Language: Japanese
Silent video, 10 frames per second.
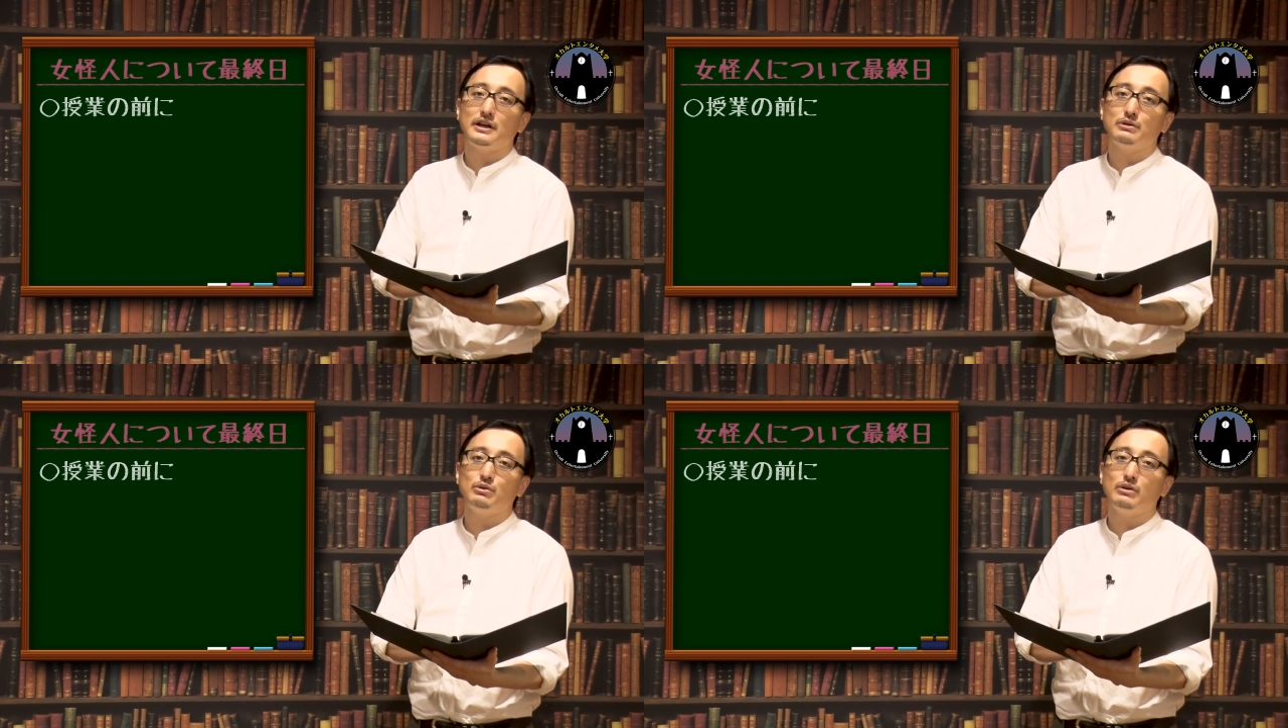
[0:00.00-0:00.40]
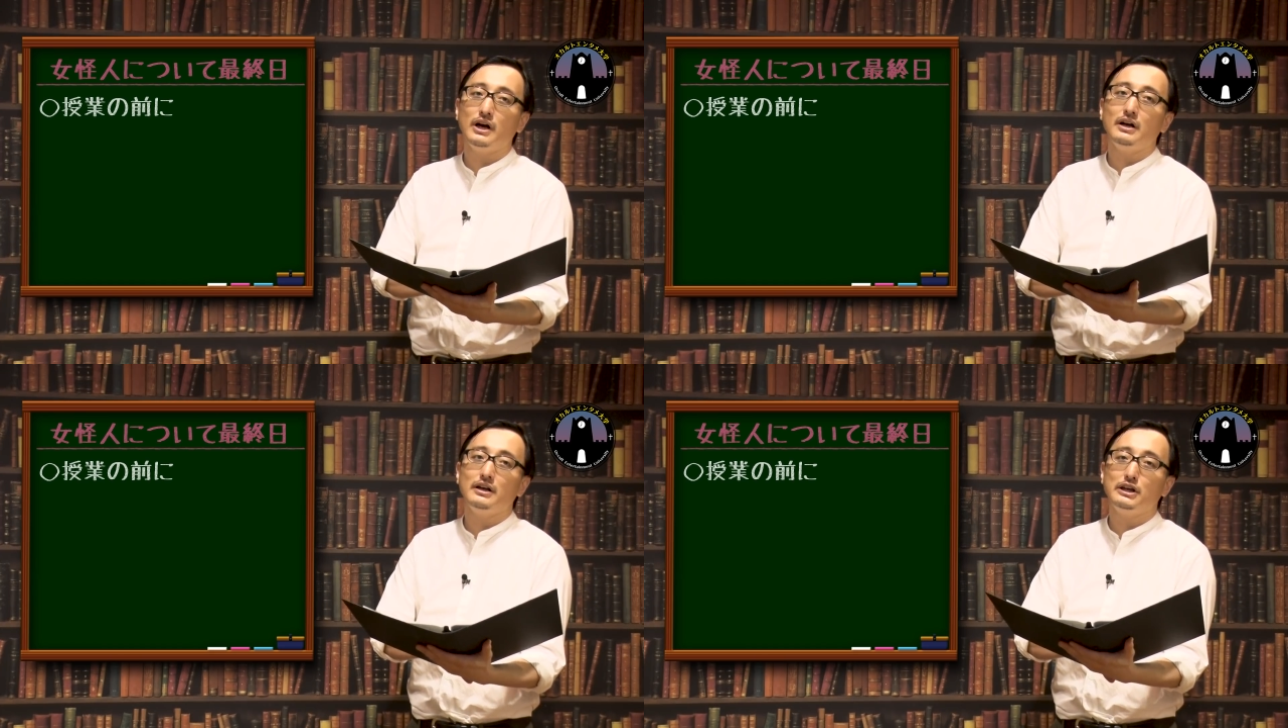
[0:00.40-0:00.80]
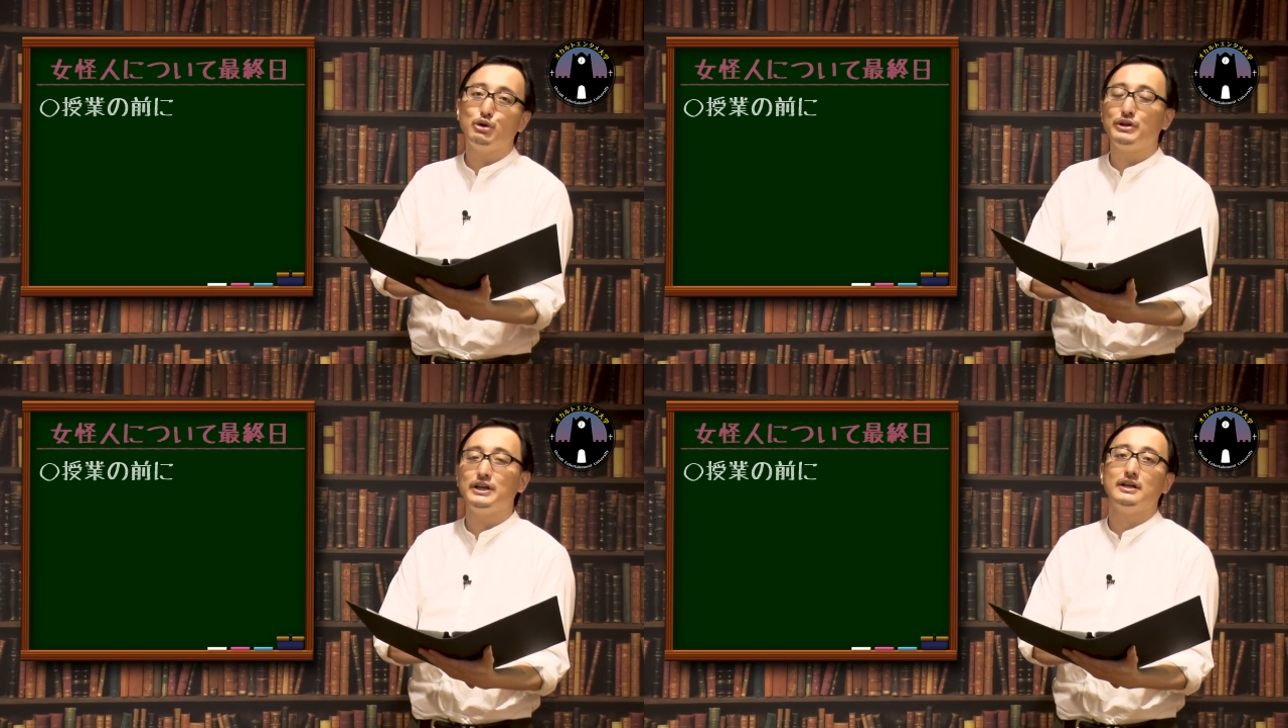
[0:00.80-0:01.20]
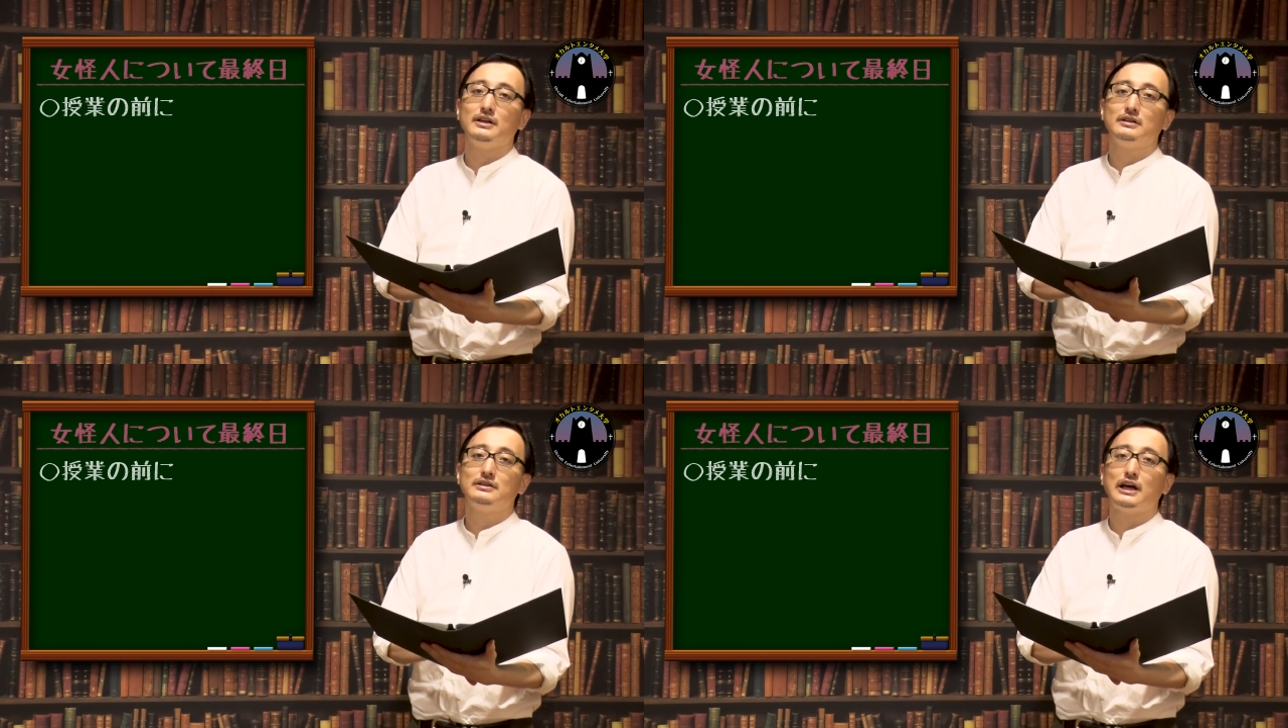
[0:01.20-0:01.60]
らの方がより
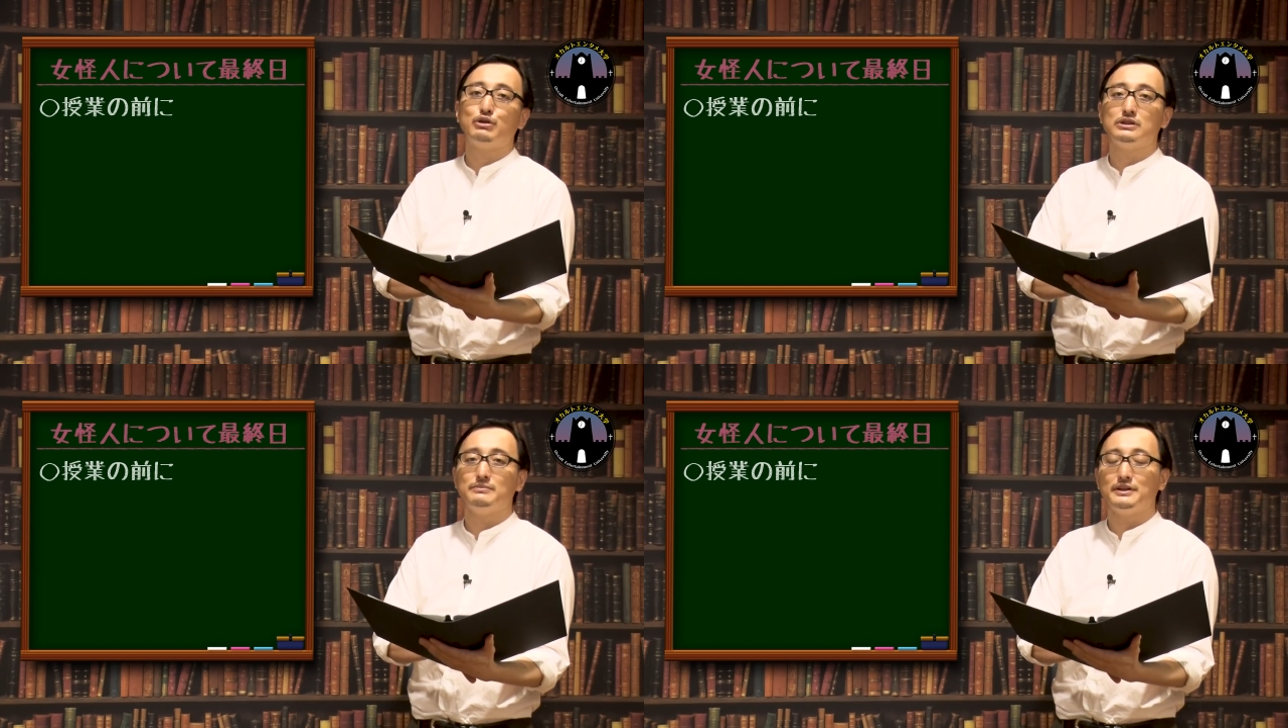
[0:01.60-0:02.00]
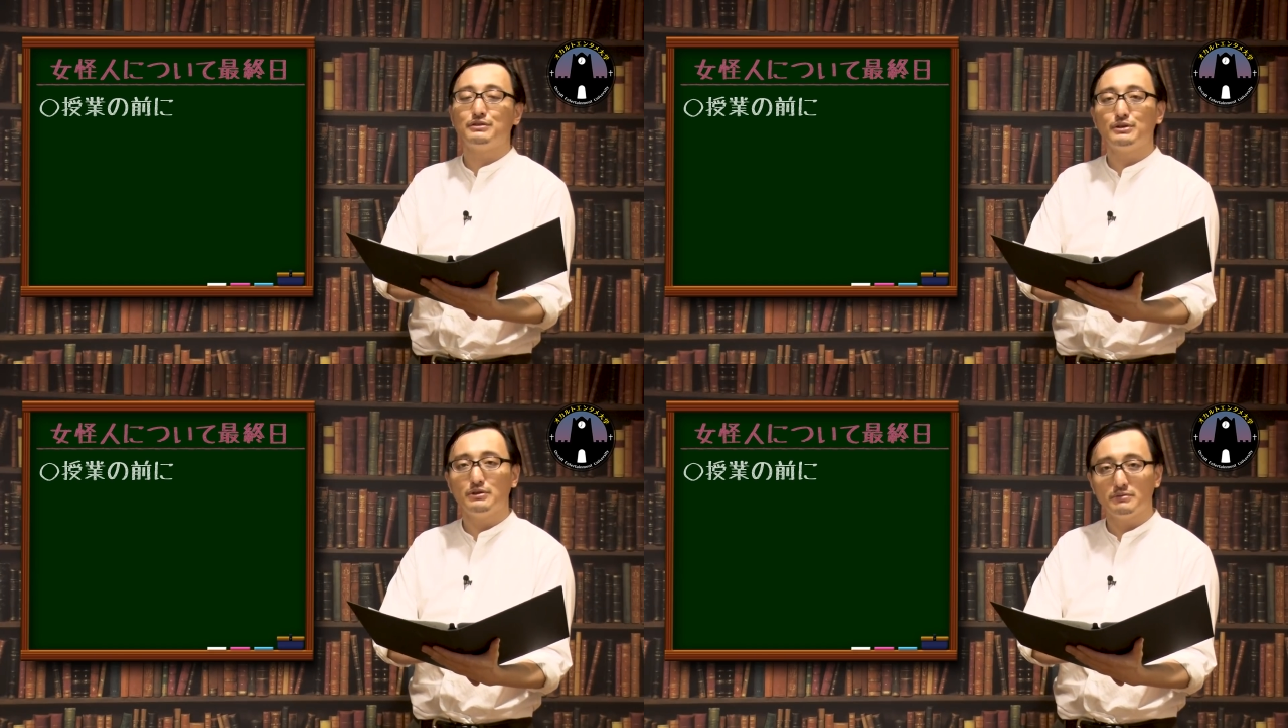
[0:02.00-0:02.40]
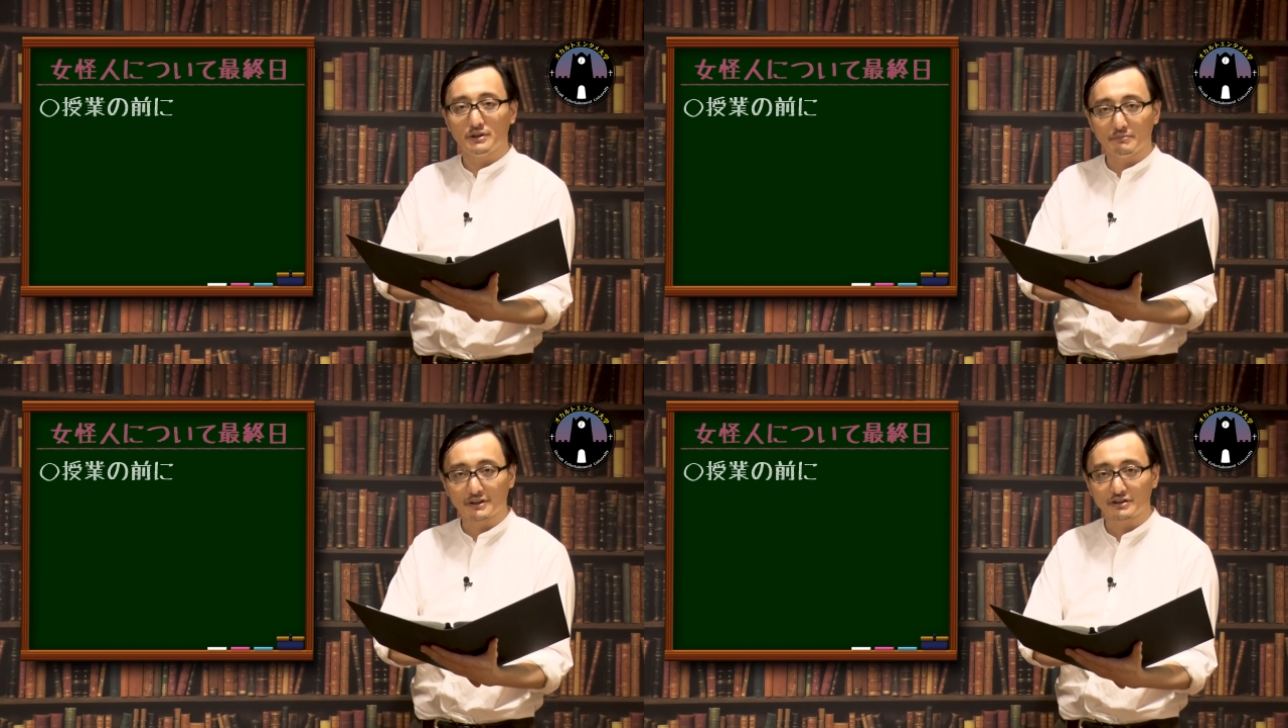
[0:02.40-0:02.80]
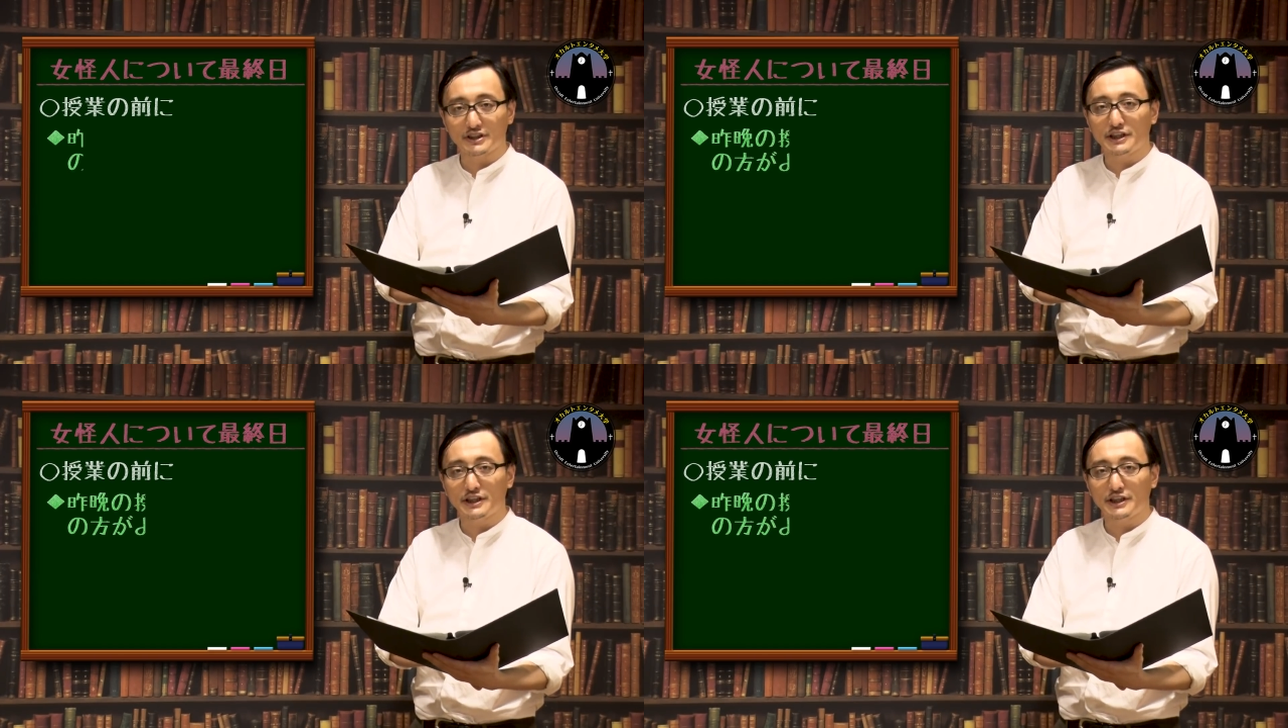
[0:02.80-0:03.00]
楽しめると思います。